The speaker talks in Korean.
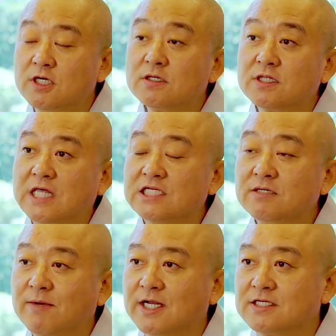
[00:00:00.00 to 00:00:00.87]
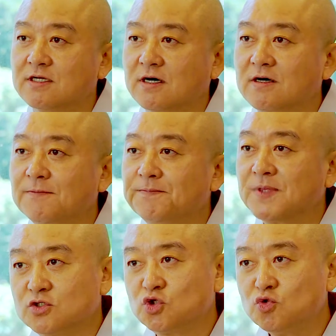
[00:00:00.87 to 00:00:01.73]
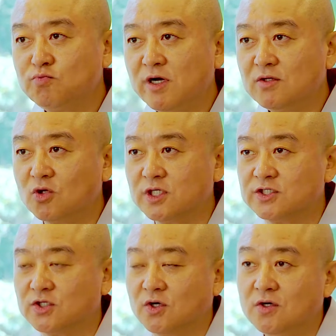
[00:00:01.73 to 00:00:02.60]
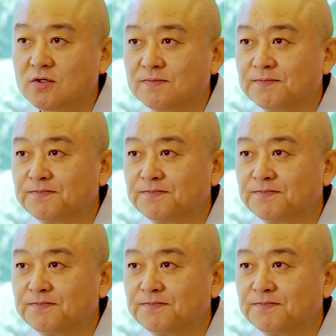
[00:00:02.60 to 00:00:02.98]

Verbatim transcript: 즉 다시 말해서 숙명론이죠.